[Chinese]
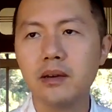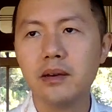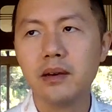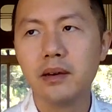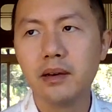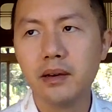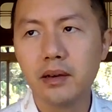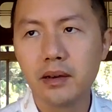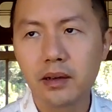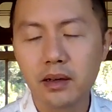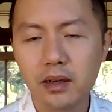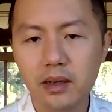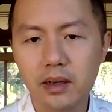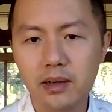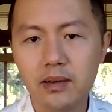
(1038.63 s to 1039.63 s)
呃，
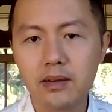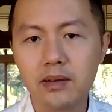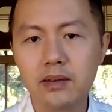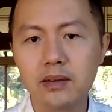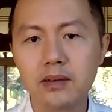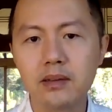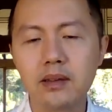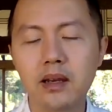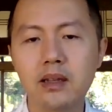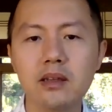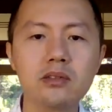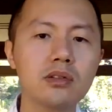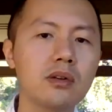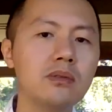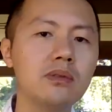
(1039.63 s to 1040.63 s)
可能他的
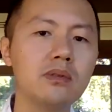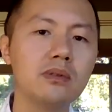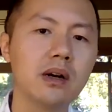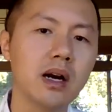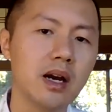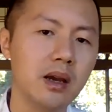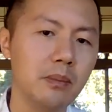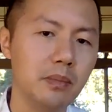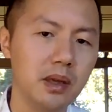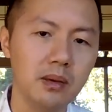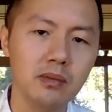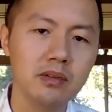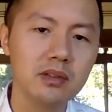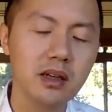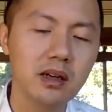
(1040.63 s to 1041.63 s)
收入还比
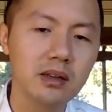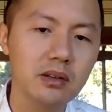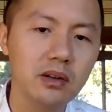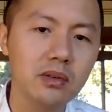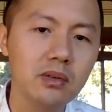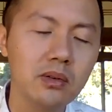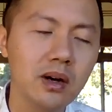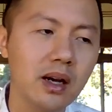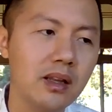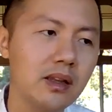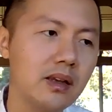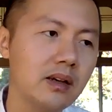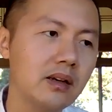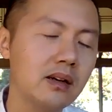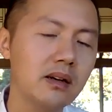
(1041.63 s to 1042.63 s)
不上油管
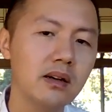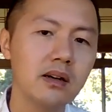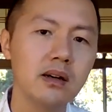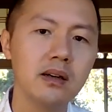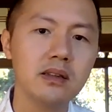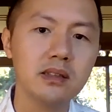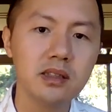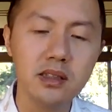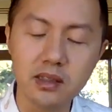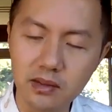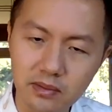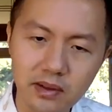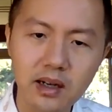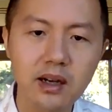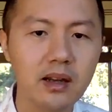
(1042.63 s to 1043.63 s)
一个几
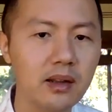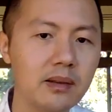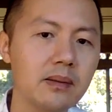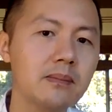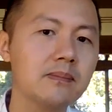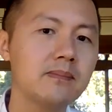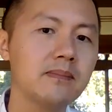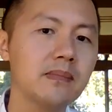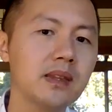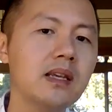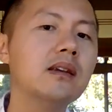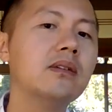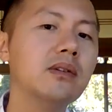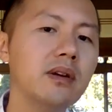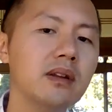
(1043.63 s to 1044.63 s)
万。
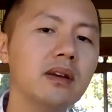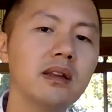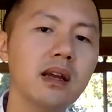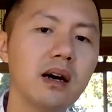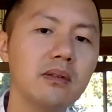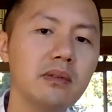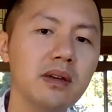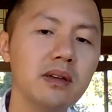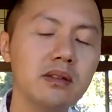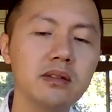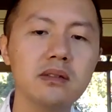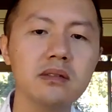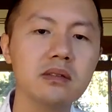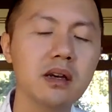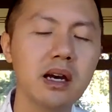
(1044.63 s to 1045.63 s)
订阅的大 V
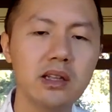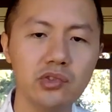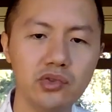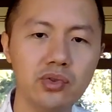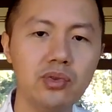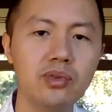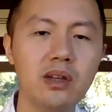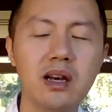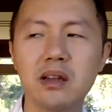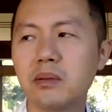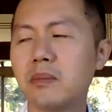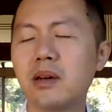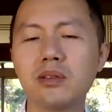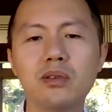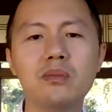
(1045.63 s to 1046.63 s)
是是很虚的，他
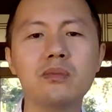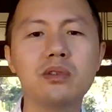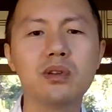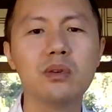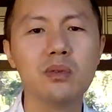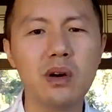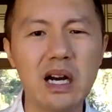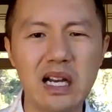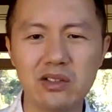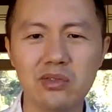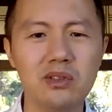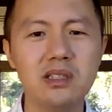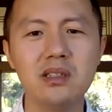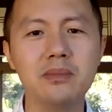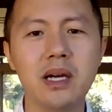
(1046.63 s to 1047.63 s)
妈动不动哇
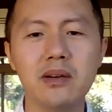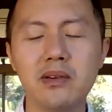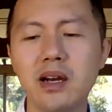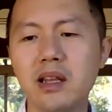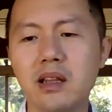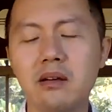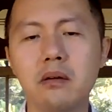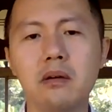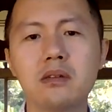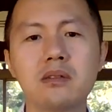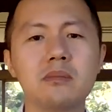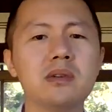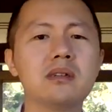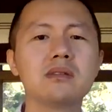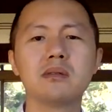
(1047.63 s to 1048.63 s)
说几百万的啊，什
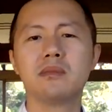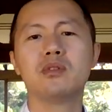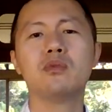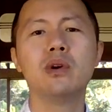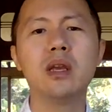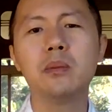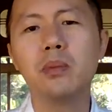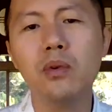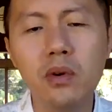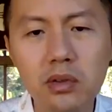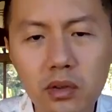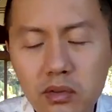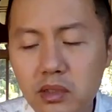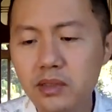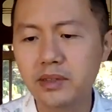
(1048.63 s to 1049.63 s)
么什么微博
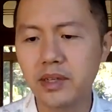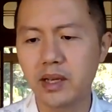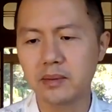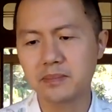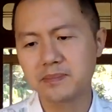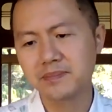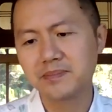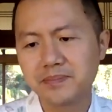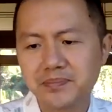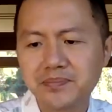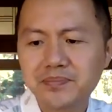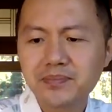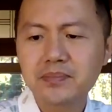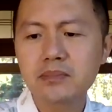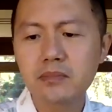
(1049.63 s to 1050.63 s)
都是这样。
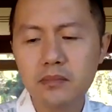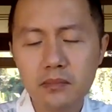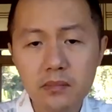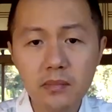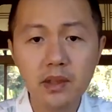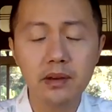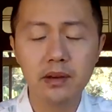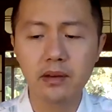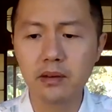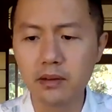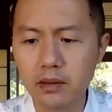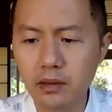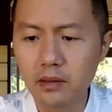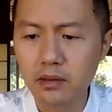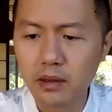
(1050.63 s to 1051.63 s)

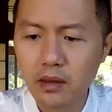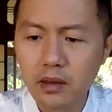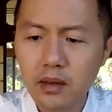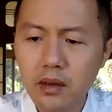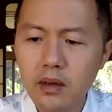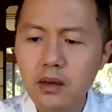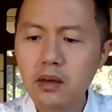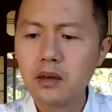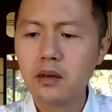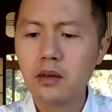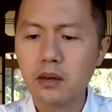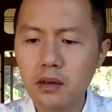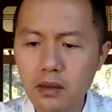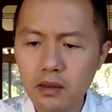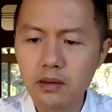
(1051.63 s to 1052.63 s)
嗯
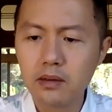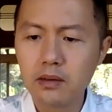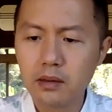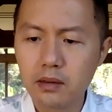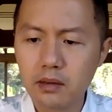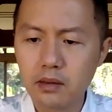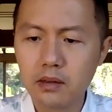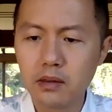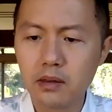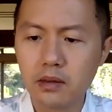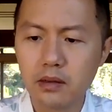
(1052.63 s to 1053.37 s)
嗯